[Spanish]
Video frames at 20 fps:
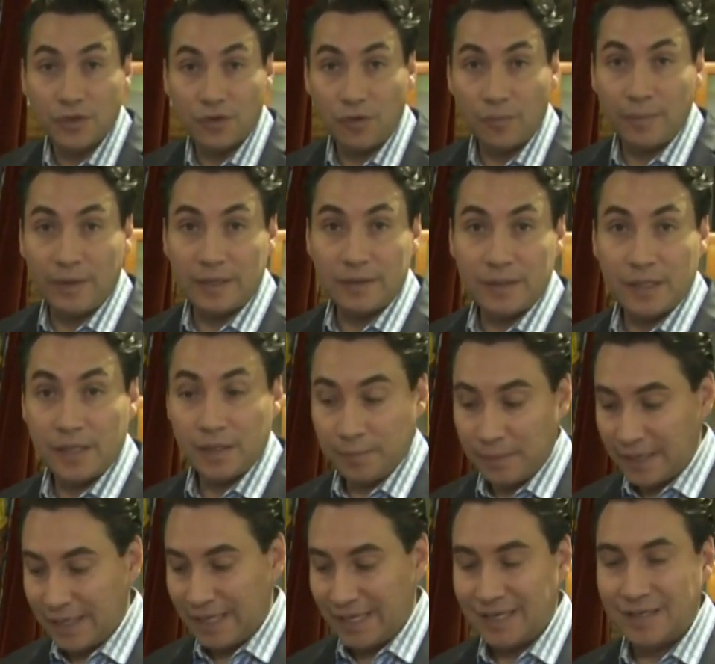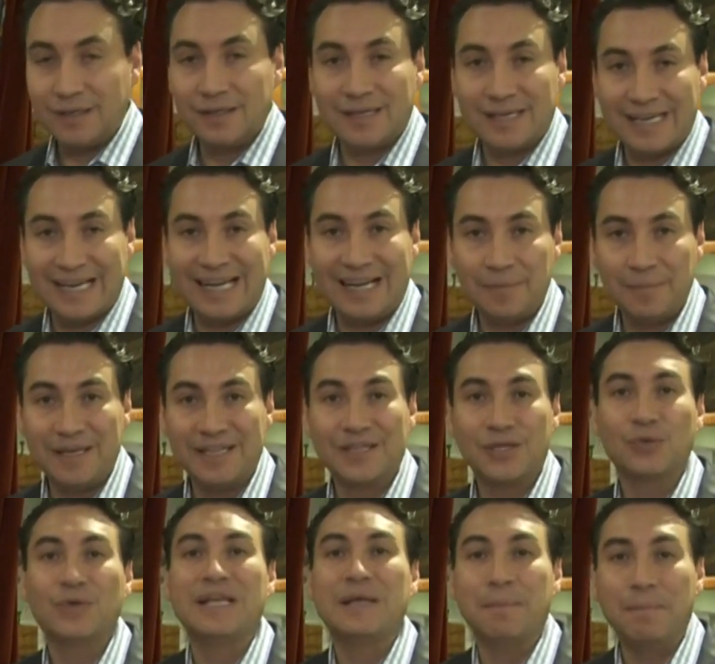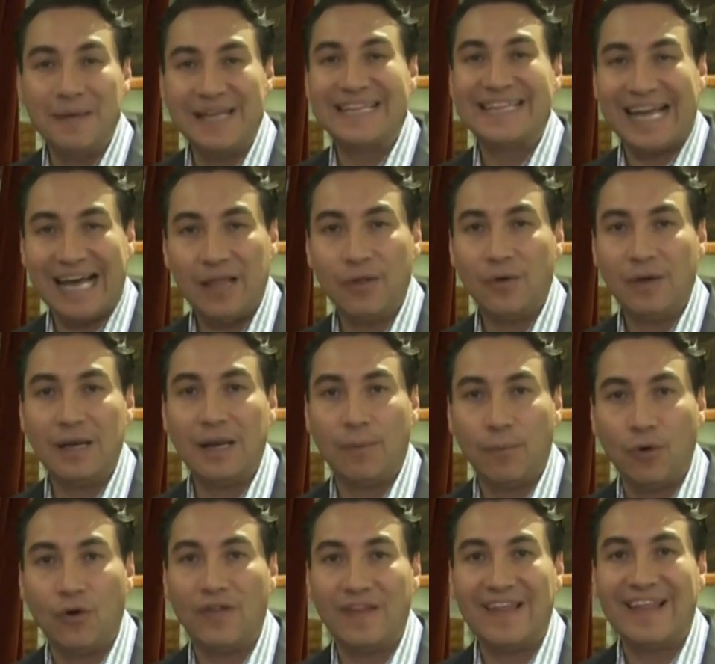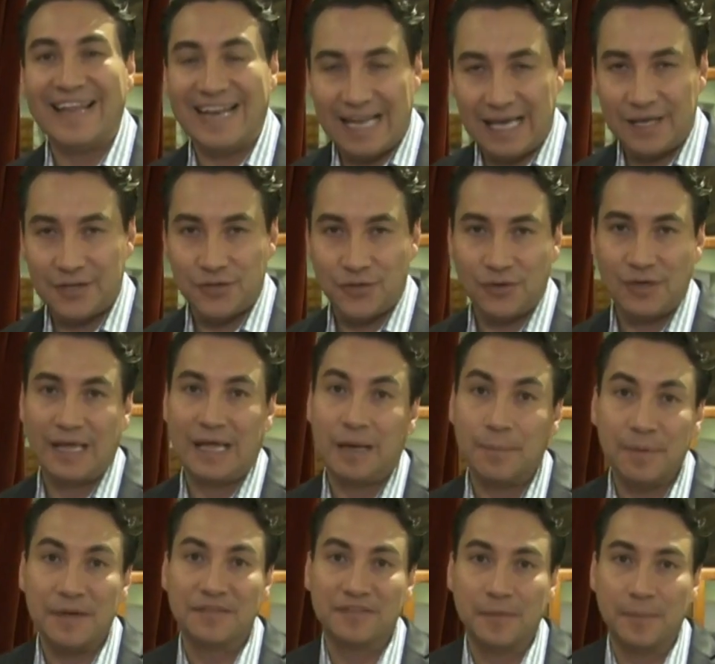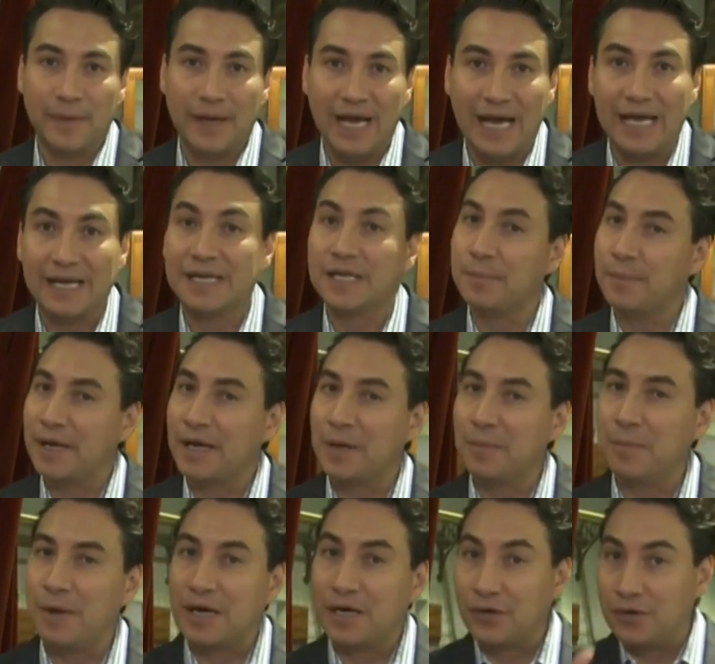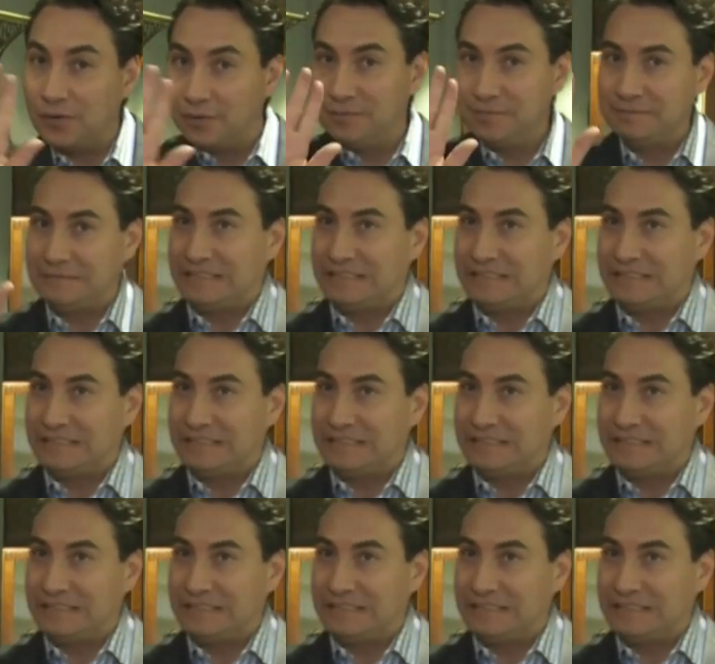de convertirme en realmente un invitado a la boda del año, la del príncipe Harry y Meghan Markle.